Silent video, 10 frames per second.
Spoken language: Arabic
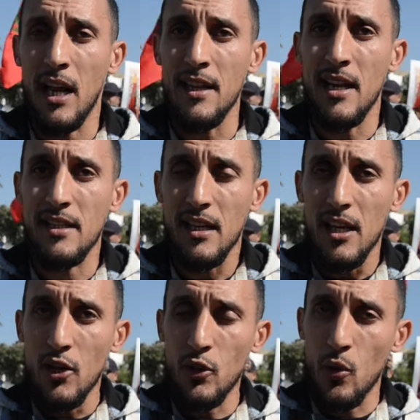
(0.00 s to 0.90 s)
راه الناس
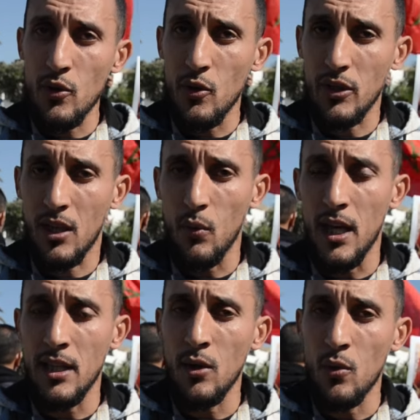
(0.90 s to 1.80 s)
دوزوا
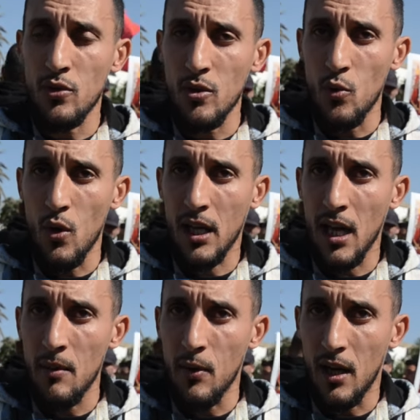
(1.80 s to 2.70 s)
تكوين دوزوا
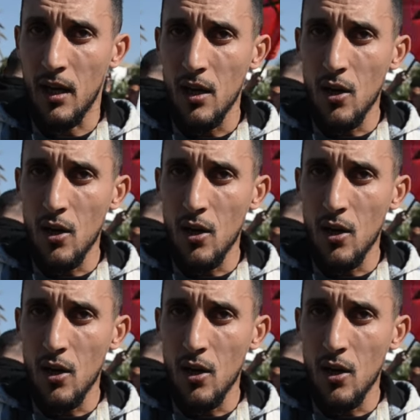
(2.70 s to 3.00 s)
مواكبه